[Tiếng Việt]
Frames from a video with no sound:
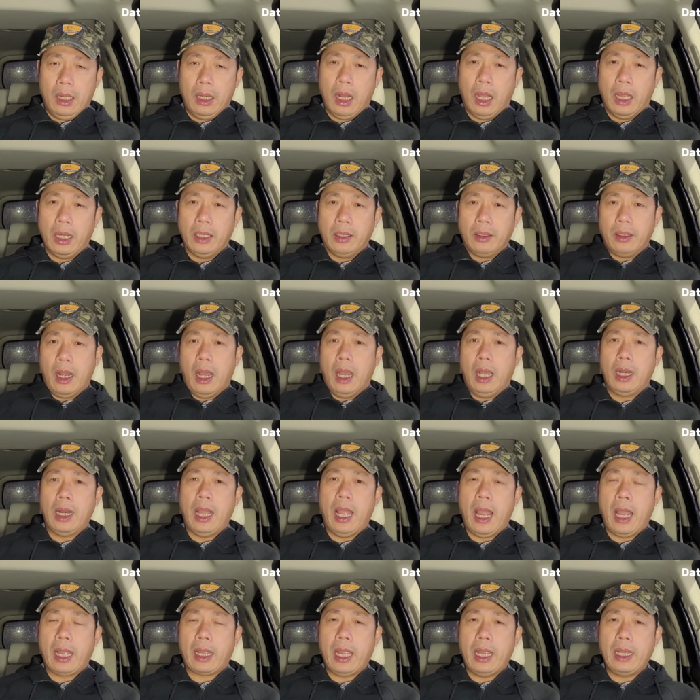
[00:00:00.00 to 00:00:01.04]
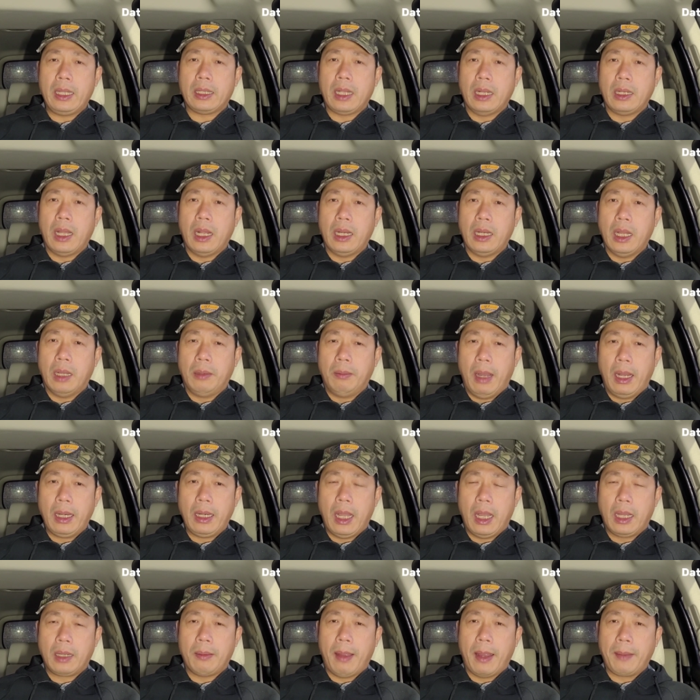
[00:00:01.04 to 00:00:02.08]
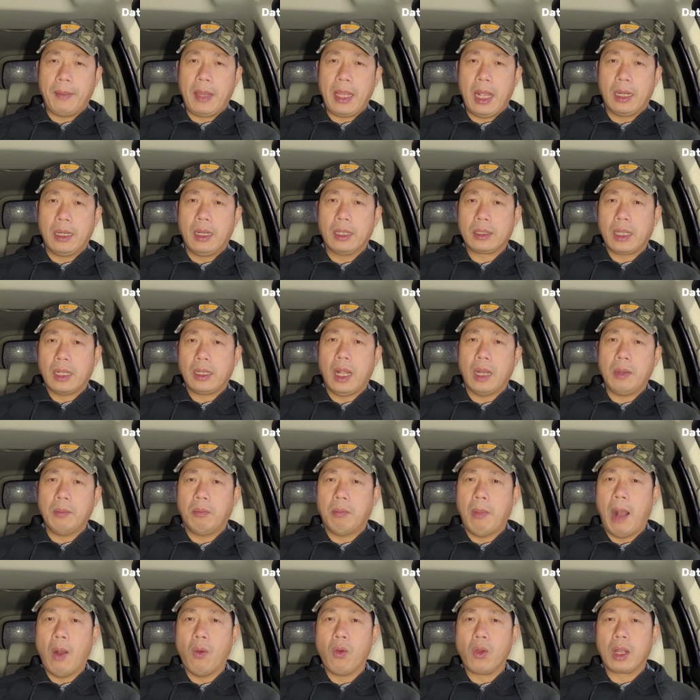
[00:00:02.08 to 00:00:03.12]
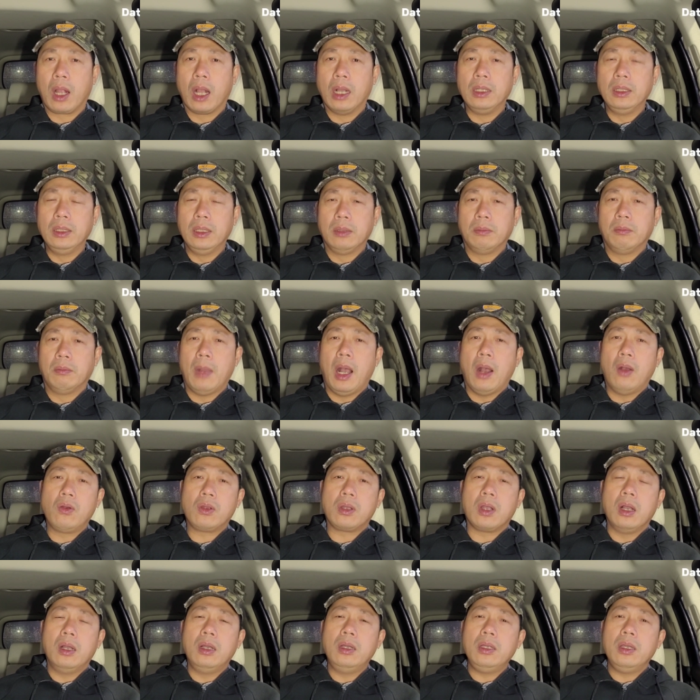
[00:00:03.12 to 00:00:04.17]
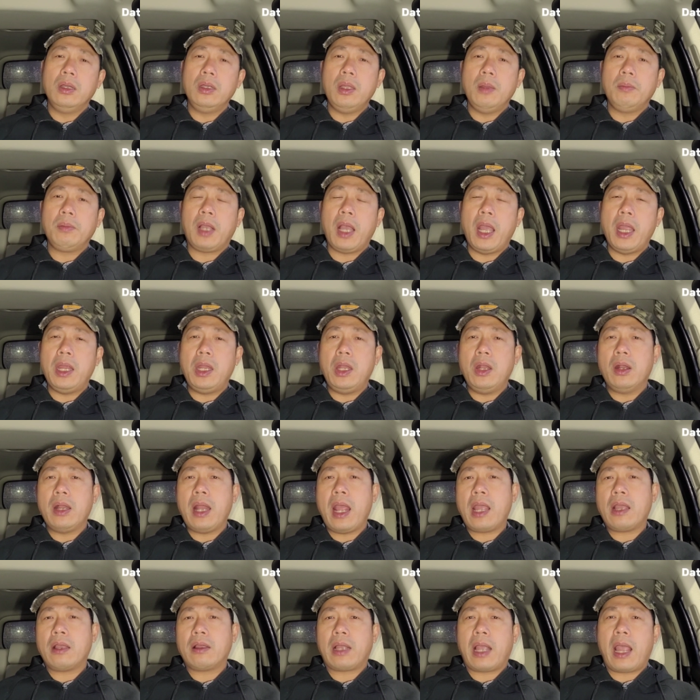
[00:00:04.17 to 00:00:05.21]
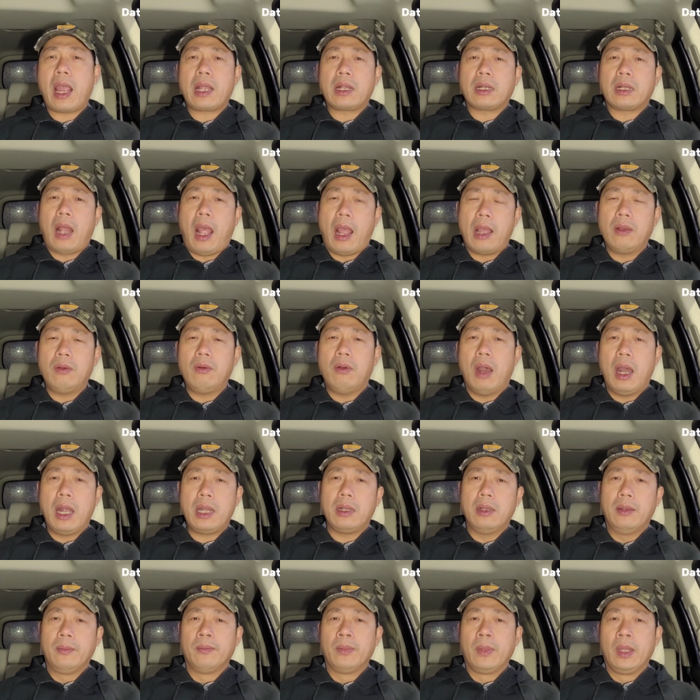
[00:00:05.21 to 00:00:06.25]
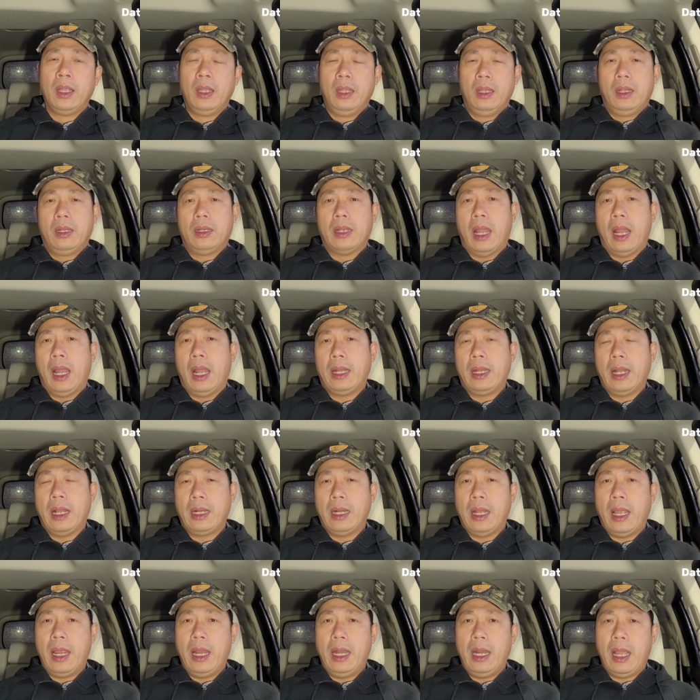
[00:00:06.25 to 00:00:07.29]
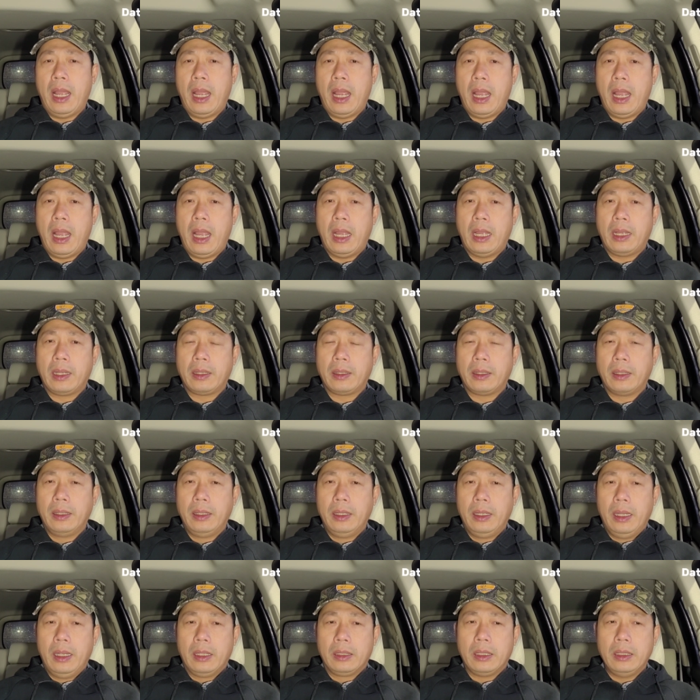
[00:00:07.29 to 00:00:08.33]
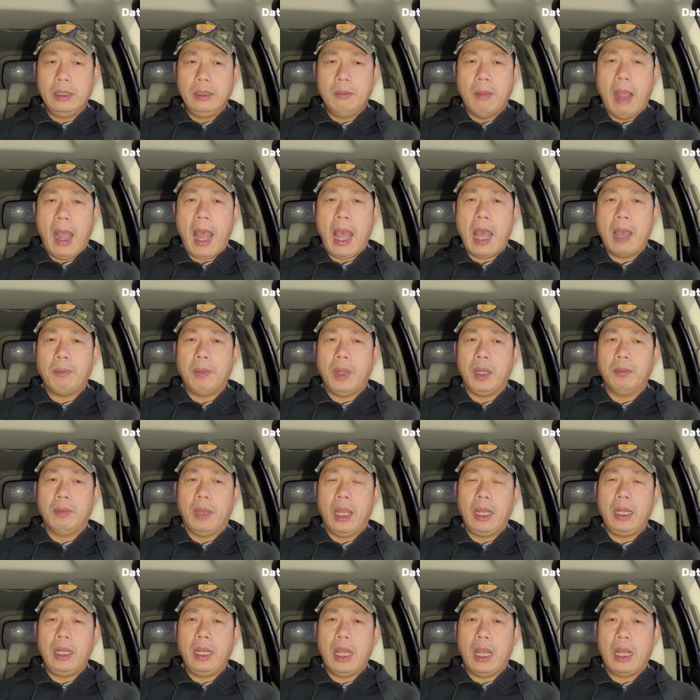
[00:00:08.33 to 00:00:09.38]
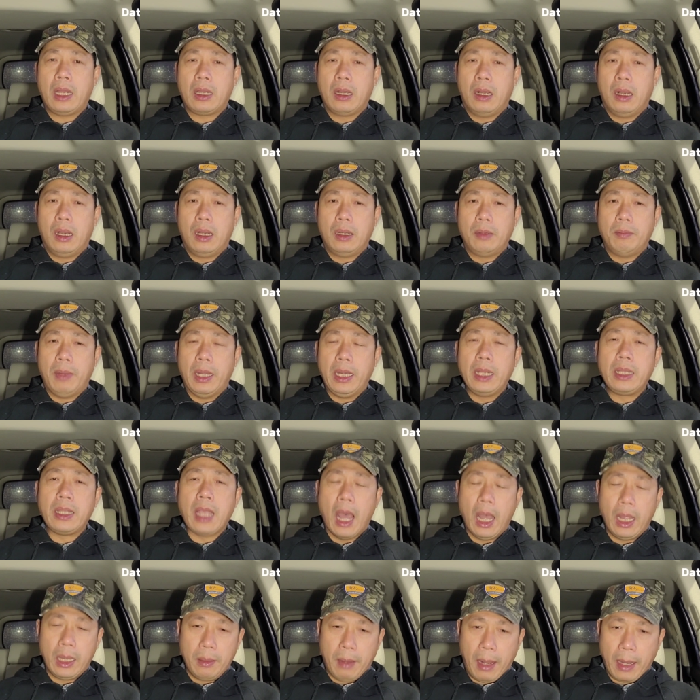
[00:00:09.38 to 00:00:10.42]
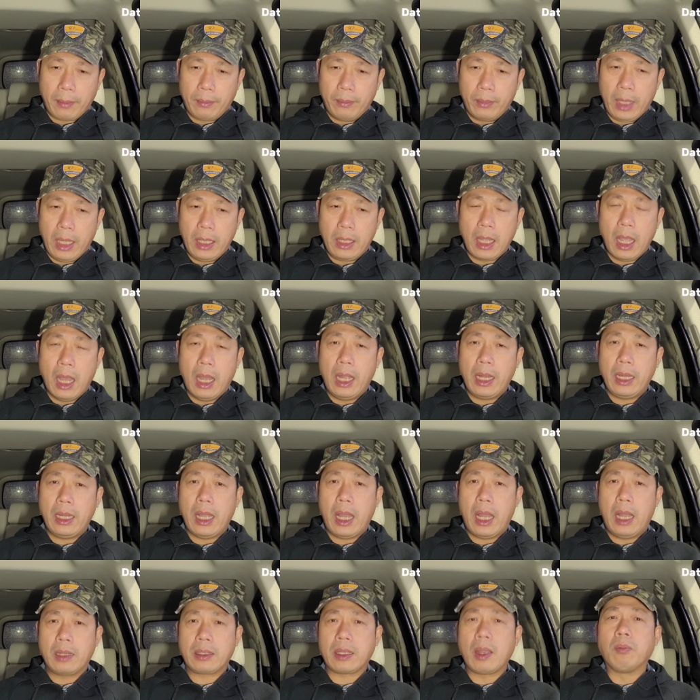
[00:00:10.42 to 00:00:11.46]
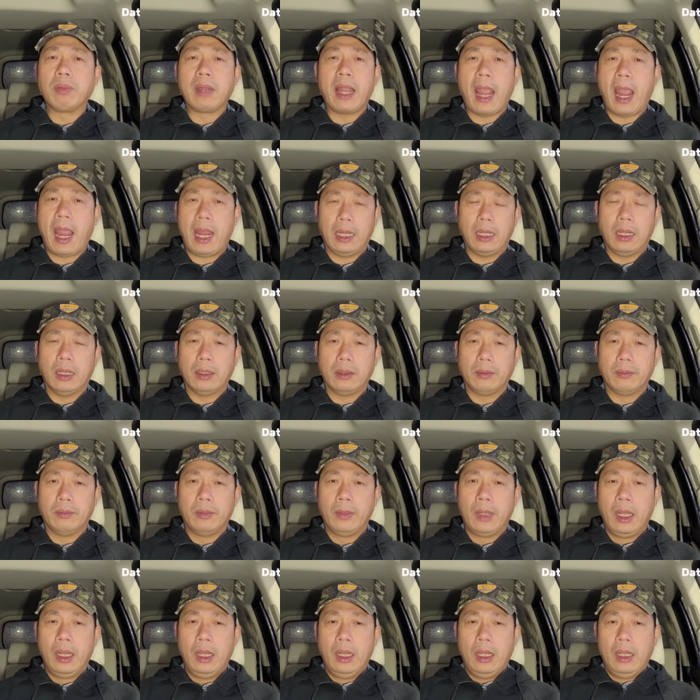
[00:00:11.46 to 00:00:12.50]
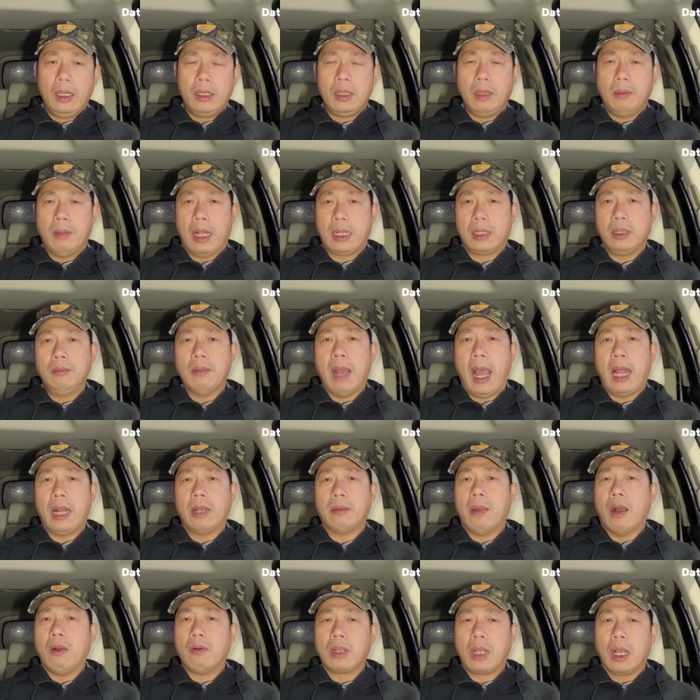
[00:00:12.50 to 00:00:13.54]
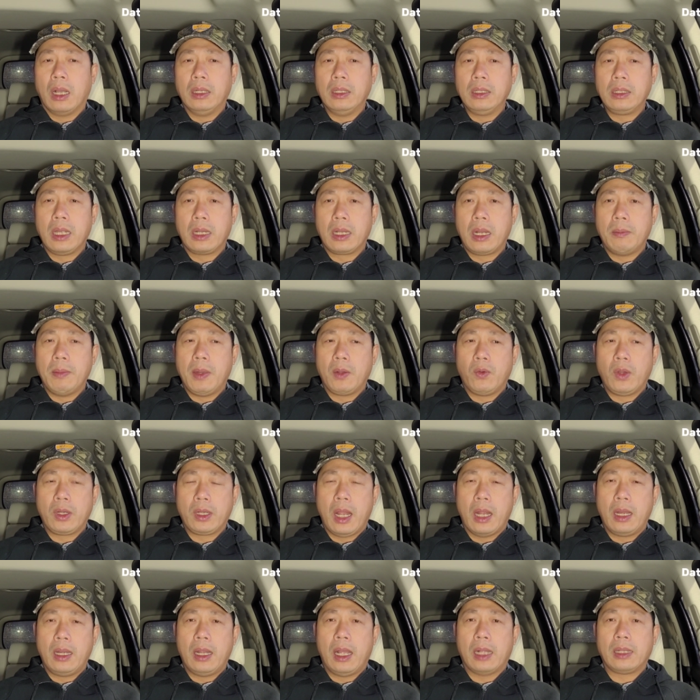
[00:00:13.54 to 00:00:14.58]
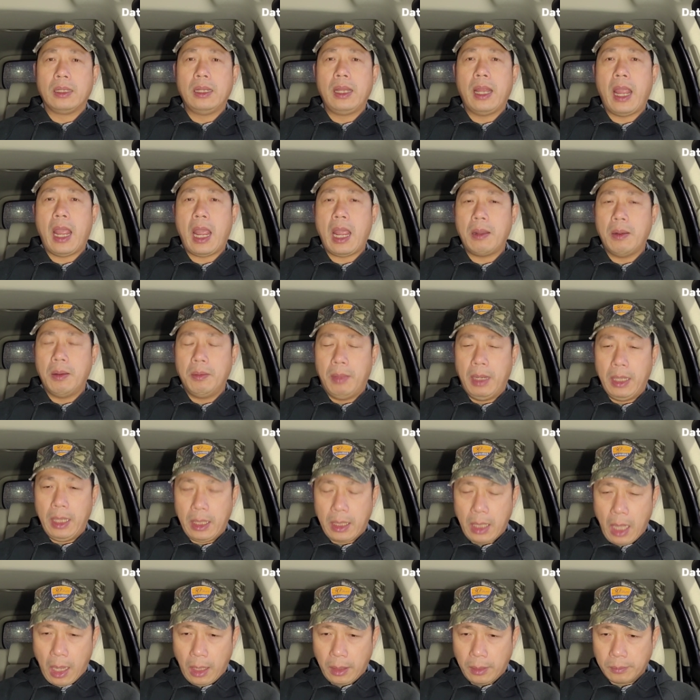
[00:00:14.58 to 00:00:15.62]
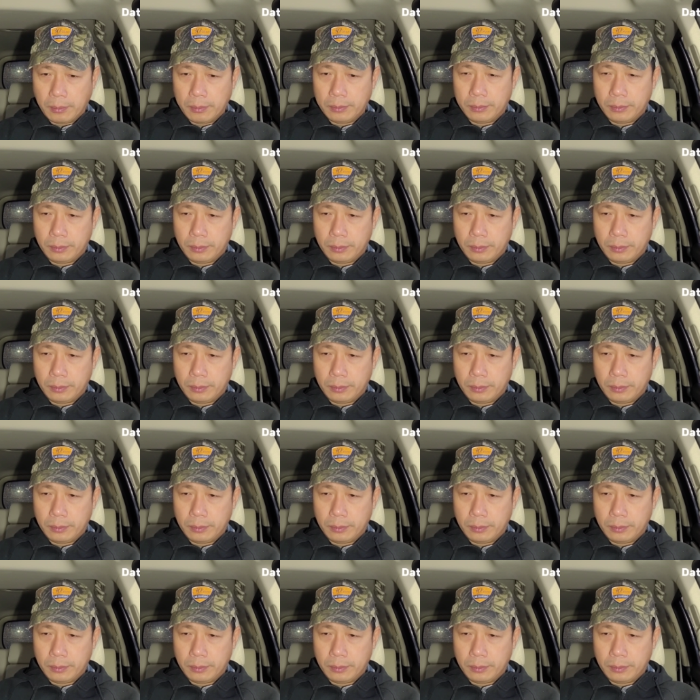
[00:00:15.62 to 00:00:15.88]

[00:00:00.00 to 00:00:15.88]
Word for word: rồi đó là cái tình hình ở bên đó các bạn bây giờ đó tình hình bầu cử bầu cử giữa nhiệm kỳ nó đang căng thẳng quá đó. À, đáng lẽ là thứ ba mình mới à, có mình đi chơi các bạn đi chơi à, trong ngày thôi nhưng mà thứ ba là bầu cử cho nên mình quyết định là thứ hai mình mới đi chơi